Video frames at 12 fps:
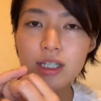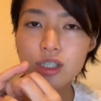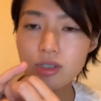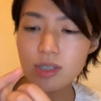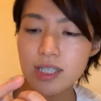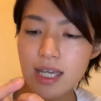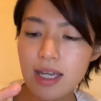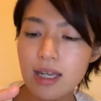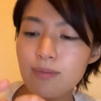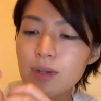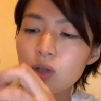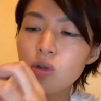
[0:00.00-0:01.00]
そし
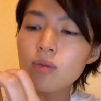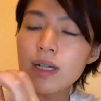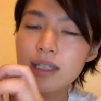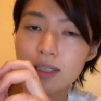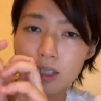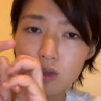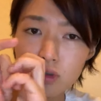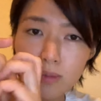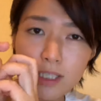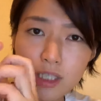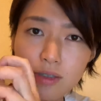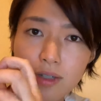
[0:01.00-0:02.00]
て、ここまではね、この
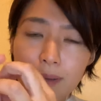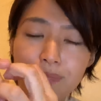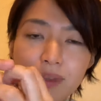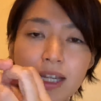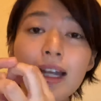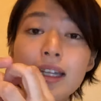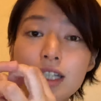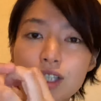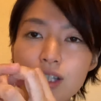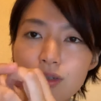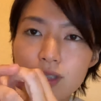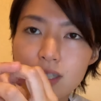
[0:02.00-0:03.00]
3つは関連し
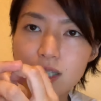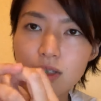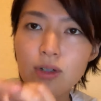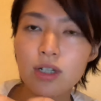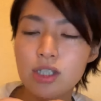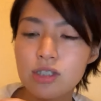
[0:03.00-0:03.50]
てるんですけど、